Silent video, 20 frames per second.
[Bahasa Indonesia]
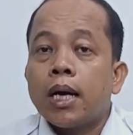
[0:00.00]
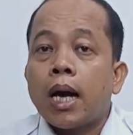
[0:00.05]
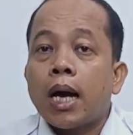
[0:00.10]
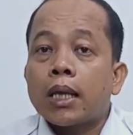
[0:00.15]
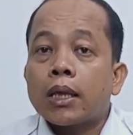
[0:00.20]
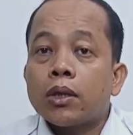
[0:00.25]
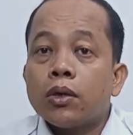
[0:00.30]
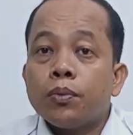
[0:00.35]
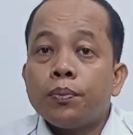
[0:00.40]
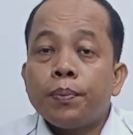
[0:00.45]

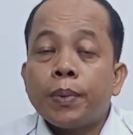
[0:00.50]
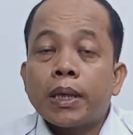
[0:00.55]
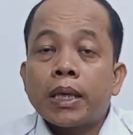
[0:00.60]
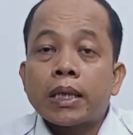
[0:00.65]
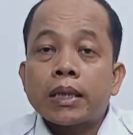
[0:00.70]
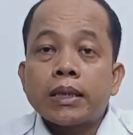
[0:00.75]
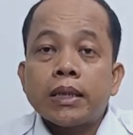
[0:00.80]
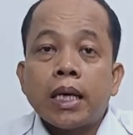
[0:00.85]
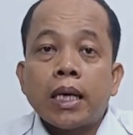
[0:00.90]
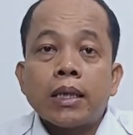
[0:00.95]
atau
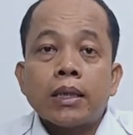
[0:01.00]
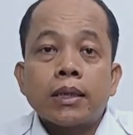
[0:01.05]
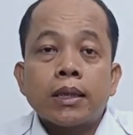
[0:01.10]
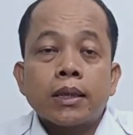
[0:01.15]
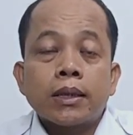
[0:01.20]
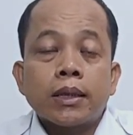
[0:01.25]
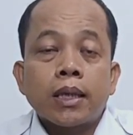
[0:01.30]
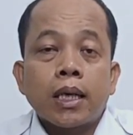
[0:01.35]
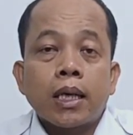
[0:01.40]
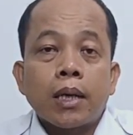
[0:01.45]
pekerjaan
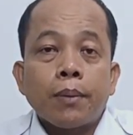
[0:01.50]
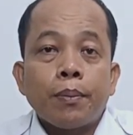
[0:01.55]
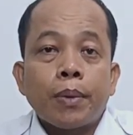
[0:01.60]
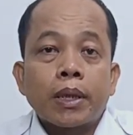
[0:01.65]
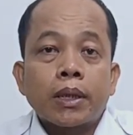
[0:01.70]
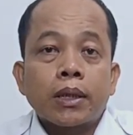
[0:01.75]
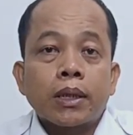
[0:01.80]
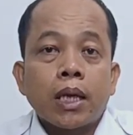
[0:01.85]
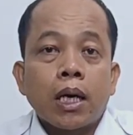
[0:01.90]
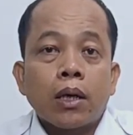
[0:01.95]
secara
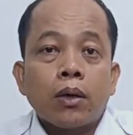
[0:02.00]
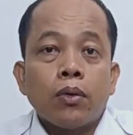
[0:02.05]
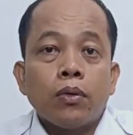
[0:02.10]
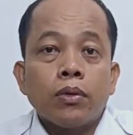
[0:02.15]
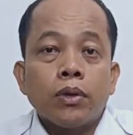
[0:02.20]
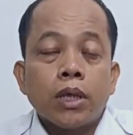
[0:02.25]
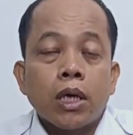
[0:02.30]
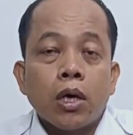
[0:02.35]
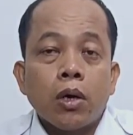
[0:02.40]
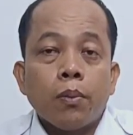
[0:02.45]

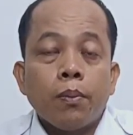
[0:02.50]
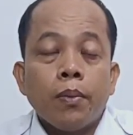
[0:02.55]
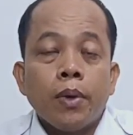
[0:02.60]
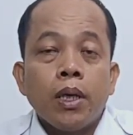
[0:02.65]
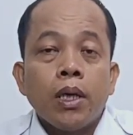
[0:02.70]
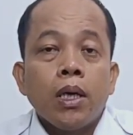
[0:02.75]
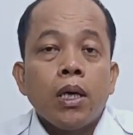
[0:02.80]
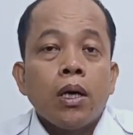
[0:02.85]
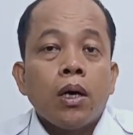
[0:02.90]
bertanggung jawab.